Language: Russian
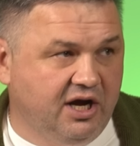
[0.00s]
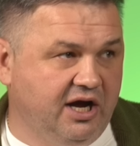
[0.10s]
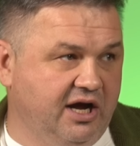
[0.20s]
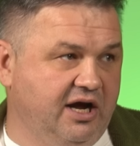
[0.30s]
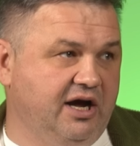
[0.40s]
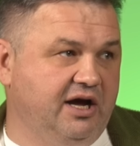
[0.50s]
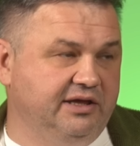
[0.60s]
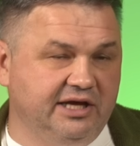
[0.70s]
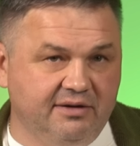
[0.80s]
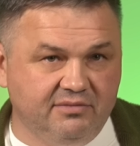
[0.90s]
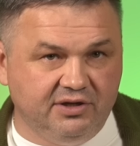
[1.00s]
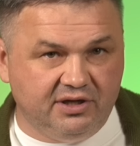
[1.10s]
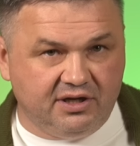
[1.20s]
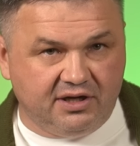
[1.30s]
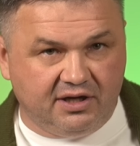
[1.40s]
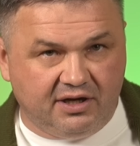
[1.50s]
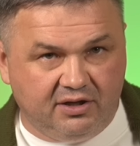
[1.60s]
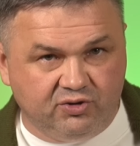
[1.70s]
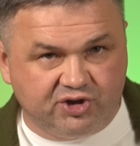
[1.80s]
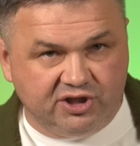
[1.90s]
А, нам а,
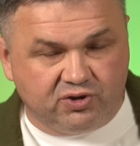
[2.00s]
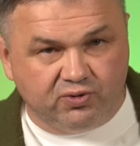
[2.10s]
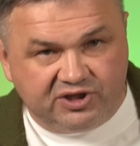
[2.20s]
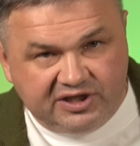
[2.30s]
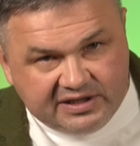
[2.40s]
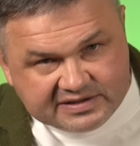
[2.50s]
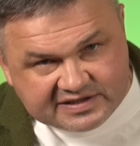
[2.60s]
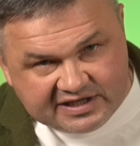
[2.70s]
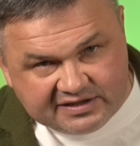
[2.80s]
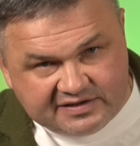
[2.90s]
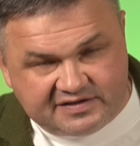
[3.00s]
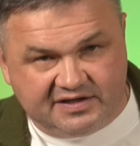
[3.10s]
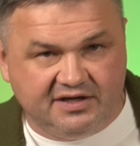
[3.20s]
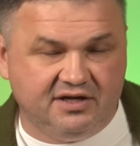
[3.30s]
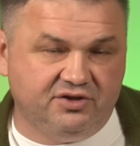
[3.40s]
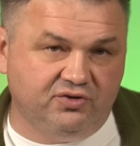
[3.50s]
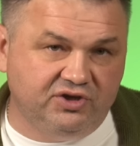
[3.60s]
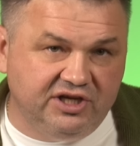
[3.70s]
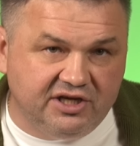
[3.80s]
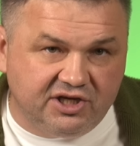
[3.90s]
нужны другие ценности,
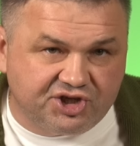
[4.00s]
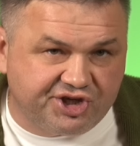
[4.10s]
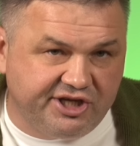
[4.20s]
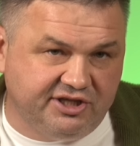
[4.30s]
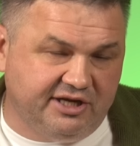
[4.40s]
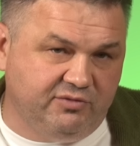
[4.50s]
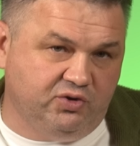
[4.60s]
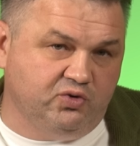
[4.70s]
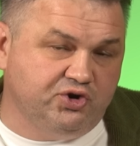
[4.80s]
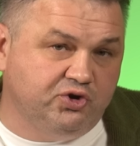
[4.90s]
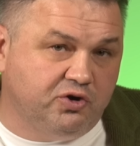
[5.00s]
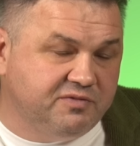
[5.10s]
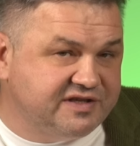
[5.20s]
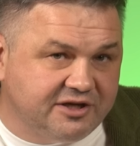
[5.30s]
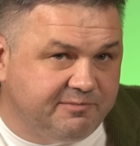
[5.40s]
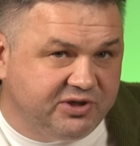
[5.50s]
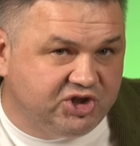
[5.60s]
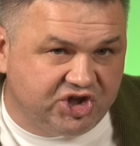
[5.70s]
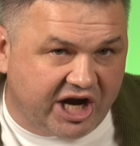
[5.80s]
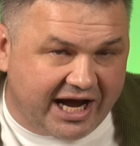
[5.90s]
другие решения. Нам не нужен дом из
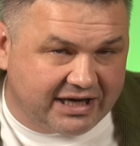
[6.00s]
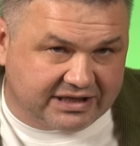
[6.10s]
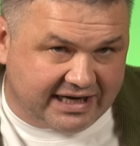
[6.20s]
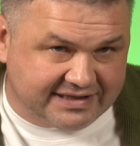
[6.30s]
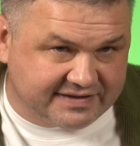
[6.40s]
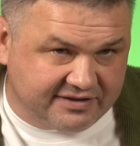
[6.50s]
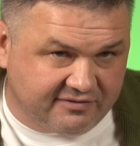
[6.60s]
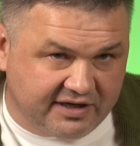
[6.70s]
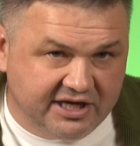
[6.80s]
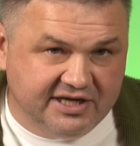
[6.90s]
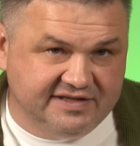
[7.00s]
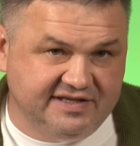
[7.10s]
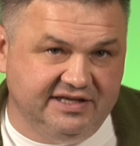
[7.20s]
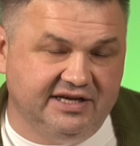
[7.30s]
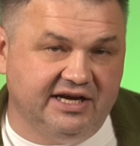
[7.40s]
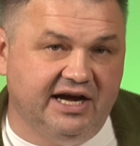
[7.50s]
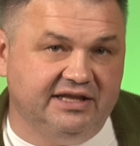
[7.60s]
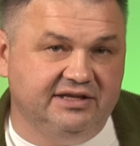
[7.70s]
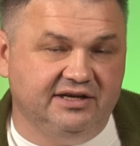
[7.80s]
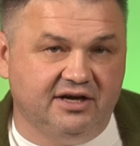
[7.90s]
кирпича красного,
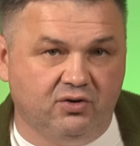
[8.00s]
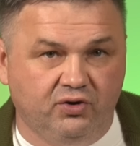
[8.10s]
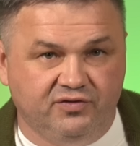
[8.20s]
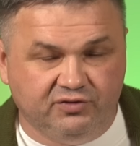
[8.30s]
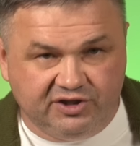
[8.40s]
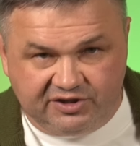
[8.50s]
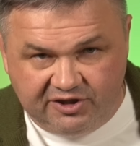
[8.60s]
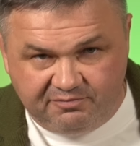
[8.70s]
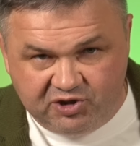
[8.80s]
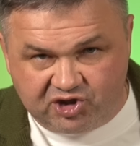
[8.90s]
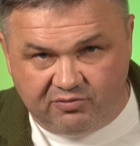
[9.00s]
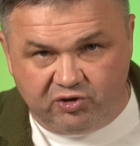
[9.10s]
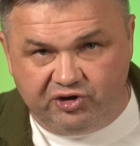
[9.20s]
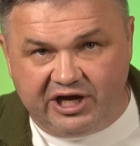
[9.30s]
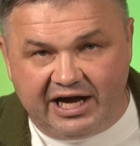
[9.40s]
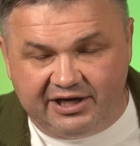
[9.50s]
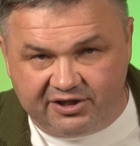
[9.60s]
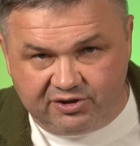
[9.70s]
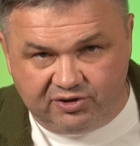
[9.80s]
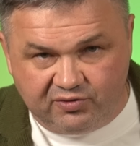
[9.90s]
силикатный какой-нибудь, вот этот кирпич. Нам он
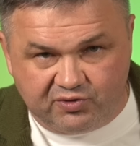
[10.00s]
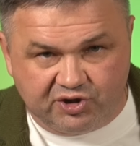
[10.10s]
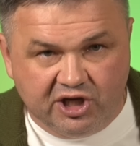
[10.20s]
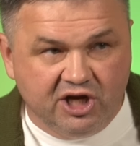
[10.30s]
нахрен не нужен.